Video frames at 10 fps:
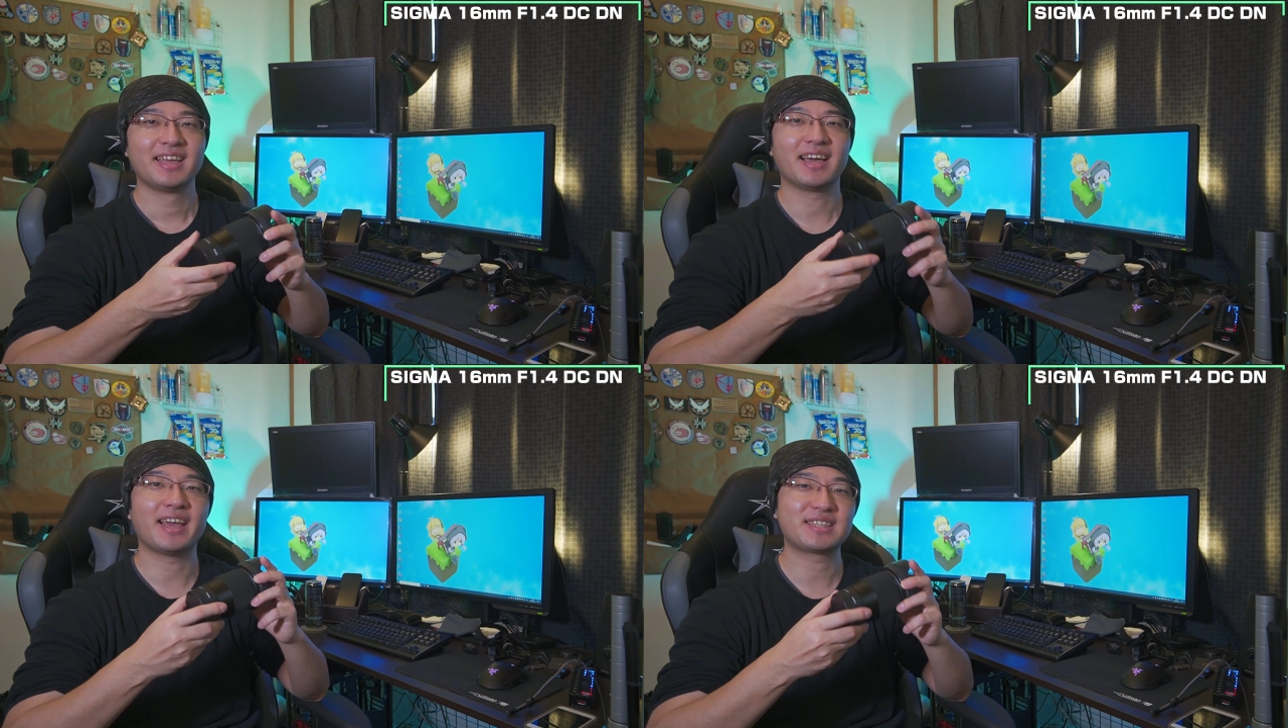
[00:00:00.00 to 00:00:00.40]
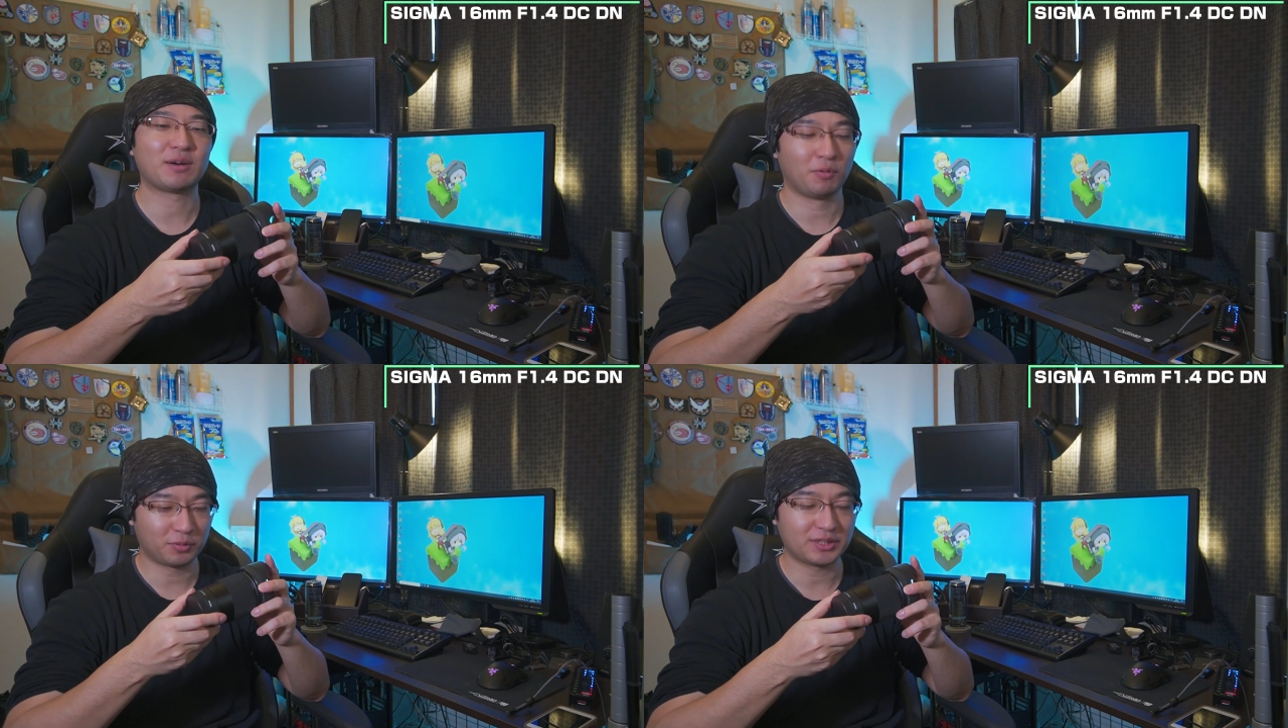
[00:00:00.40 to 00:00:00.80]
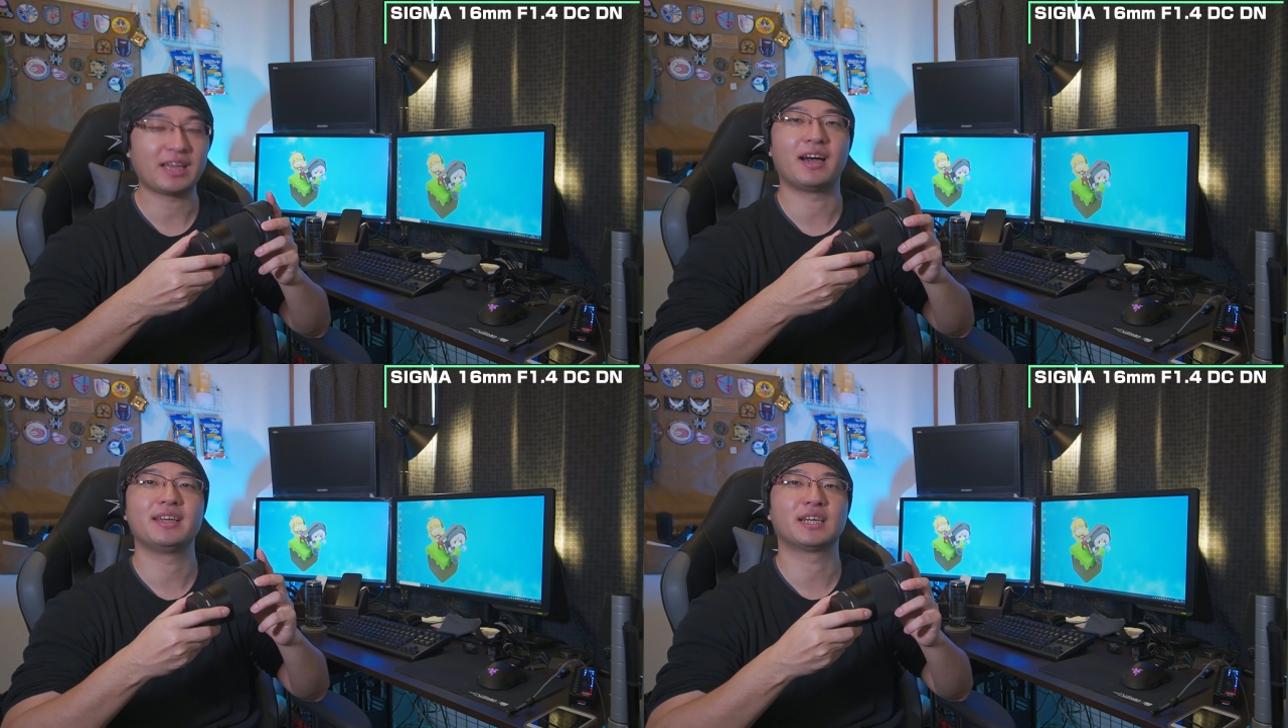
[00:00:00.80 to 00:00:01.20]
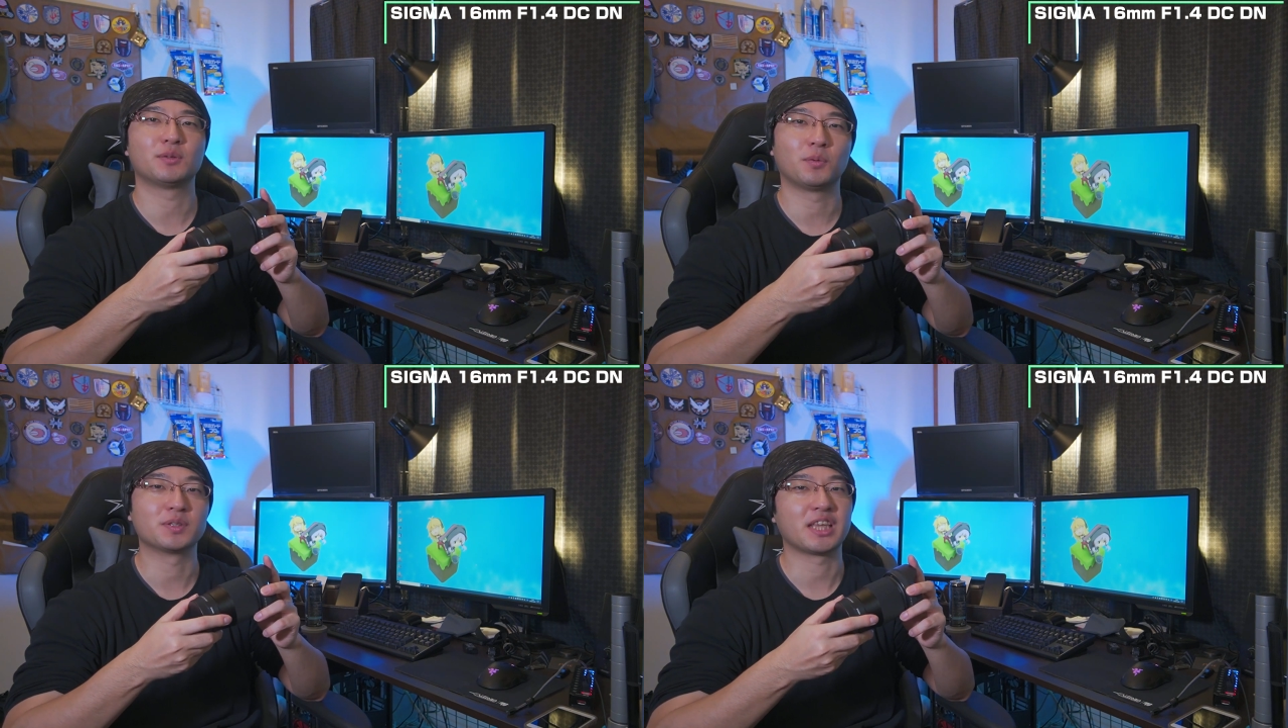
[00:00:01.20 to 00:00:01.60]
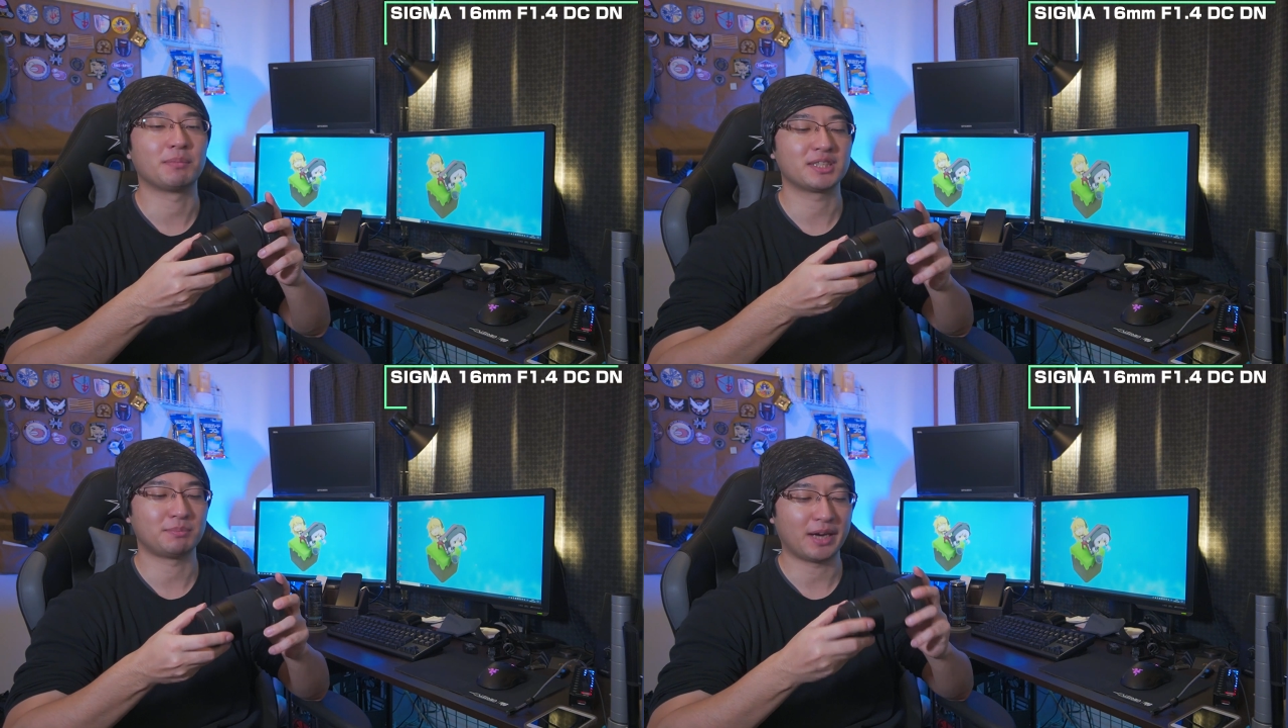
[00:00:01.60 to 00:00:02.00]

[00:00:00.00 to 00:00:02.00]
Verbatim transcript: いや、A さん本当にね、ありがとうございます。